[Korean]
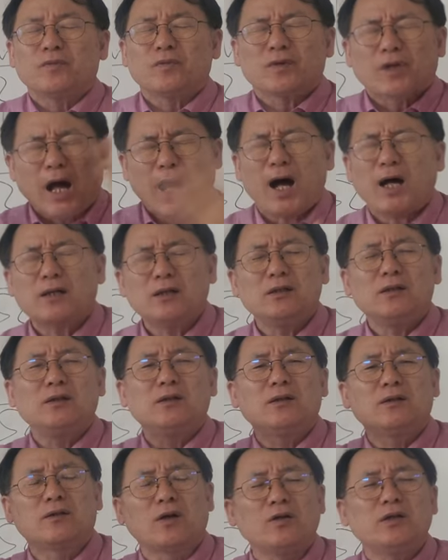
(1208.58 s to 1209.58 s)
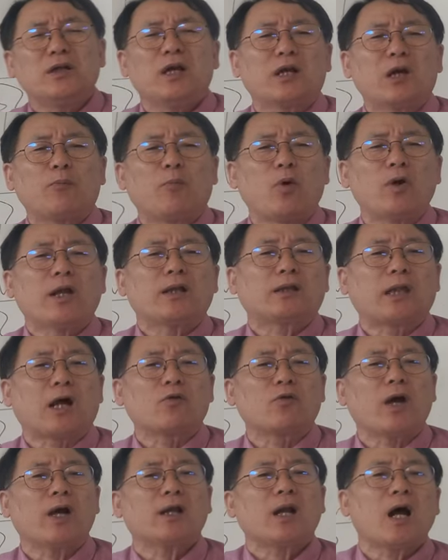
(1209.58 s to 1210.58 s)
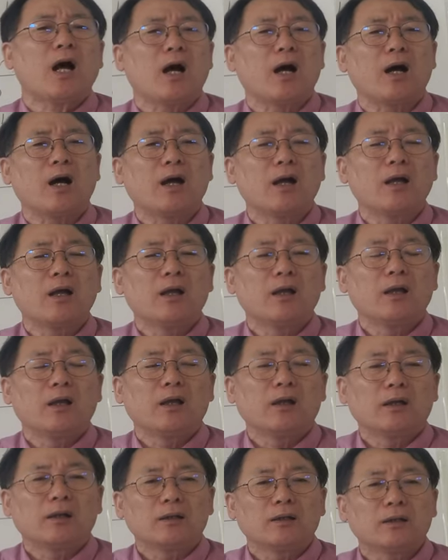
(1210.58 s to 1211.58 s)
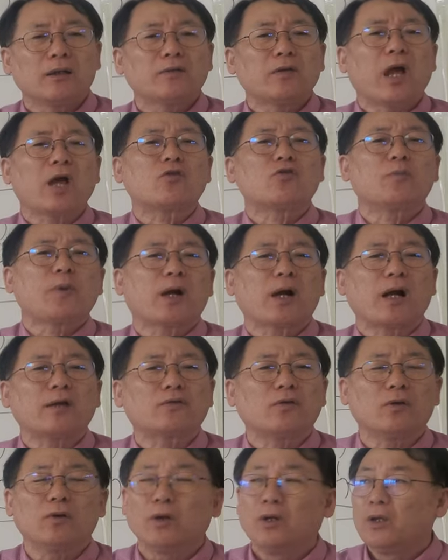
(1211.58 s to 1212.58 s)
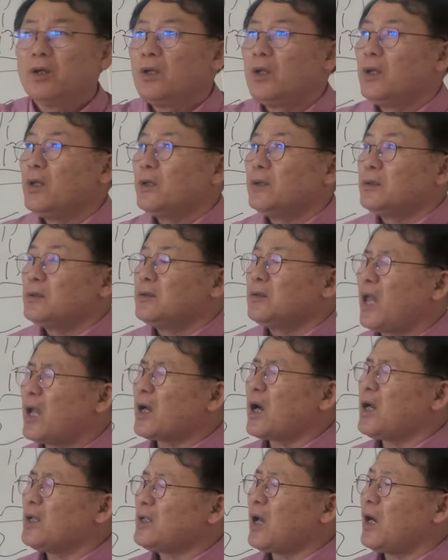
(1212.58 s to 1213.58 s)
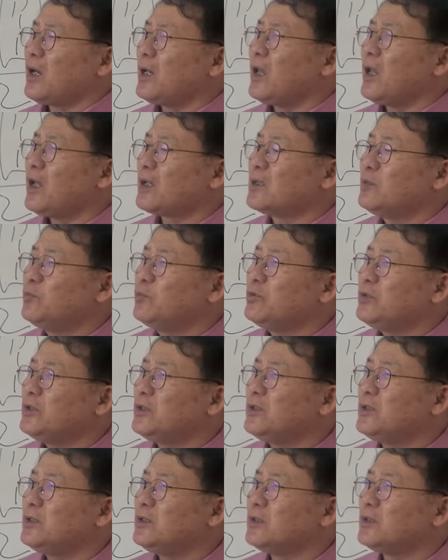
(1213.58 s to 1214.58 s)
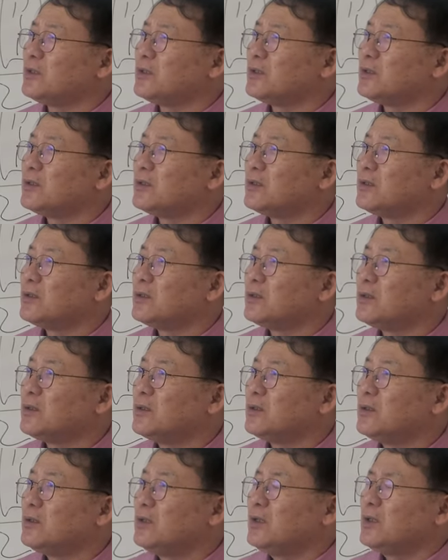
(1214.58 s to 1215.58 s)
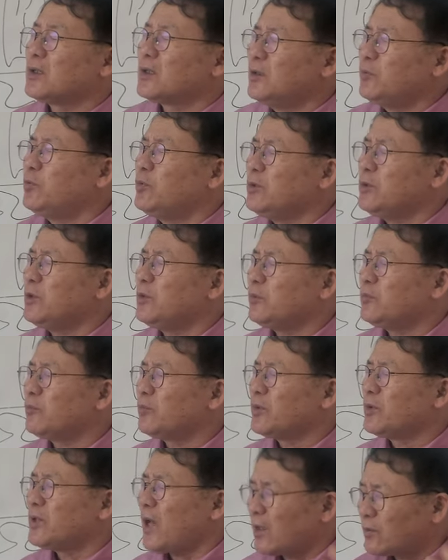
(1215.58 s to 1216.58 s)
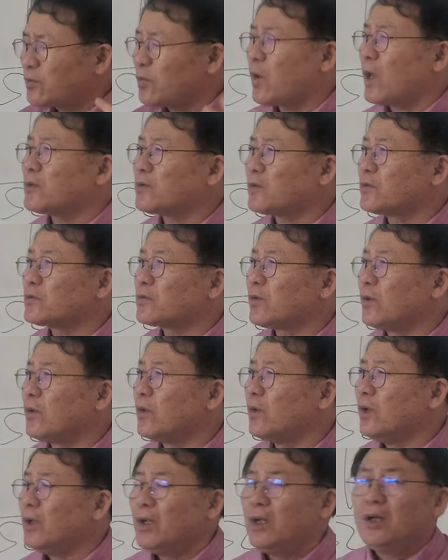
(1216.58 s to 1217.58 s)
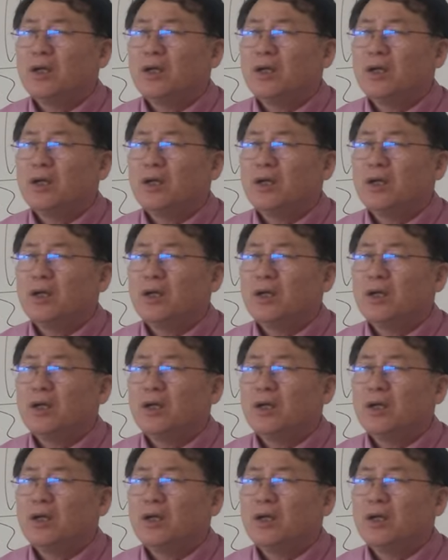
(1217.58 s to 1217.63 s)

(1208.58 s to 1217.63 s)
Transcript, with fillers: 나를 너희에게 보냈다고 해라. 그래서 애굽에 가서 내가 나래 그분이 그분이 약속하셨어.